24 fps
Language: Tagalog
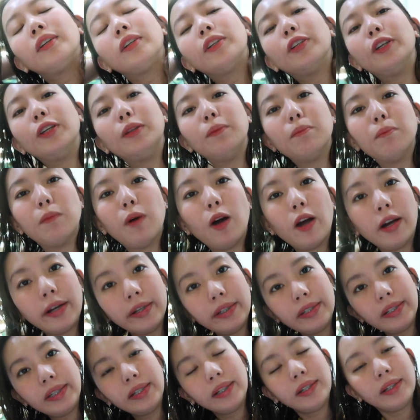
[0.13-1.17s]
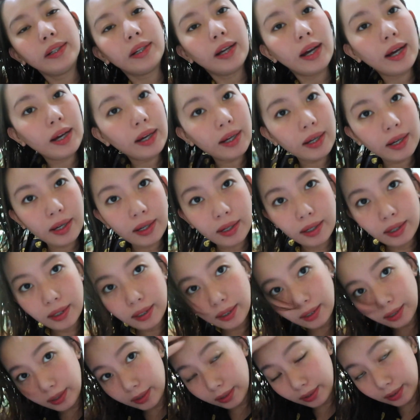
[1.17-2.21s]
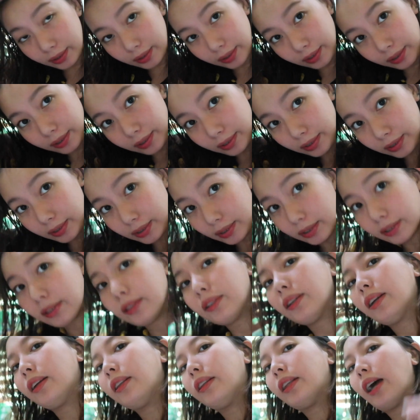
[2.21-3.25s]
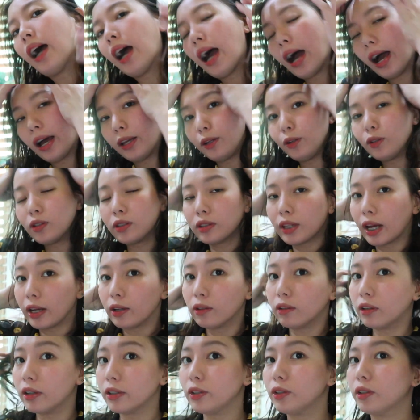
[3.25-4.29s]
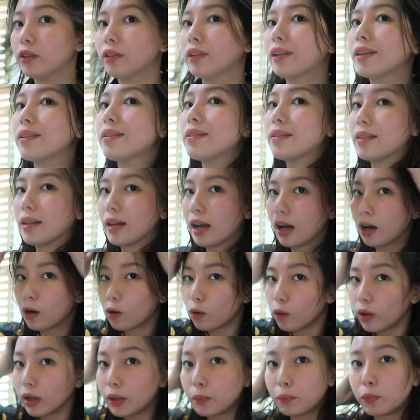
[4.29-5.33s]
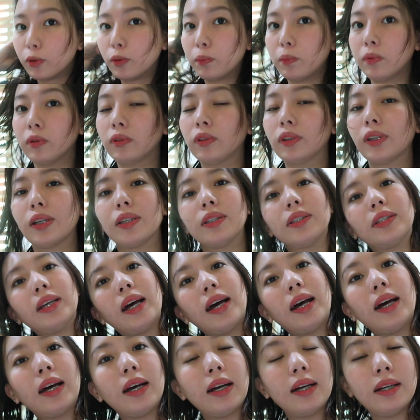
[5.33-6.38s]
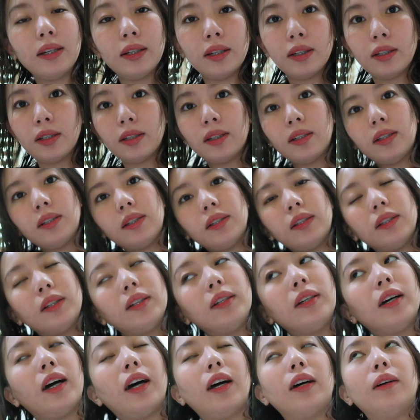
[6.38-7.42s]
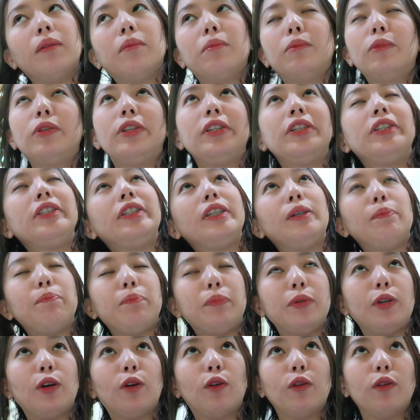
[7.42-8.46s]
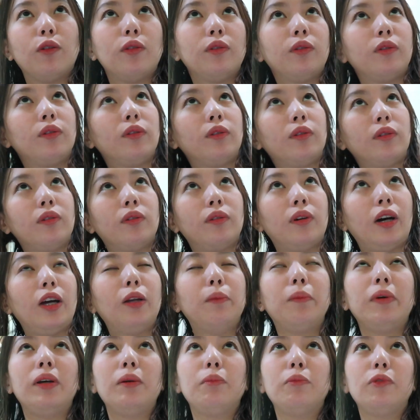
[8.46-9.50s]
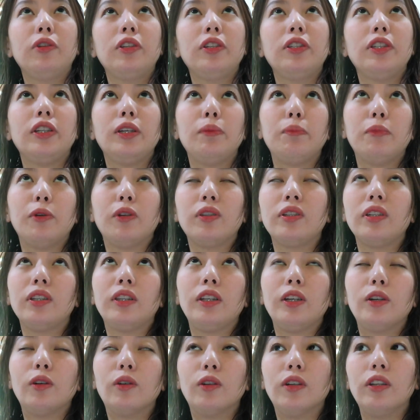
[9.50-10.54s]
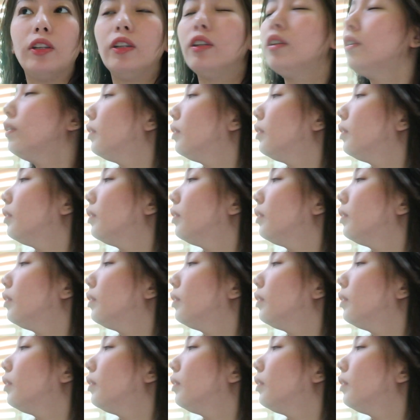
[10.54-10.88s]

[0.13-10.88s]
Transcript: Good morning, guys! Na, nakaayos tayo ngayon kasi ako ay pupunta sa munisipyo. Ano ba yung munisipyo? City Hall?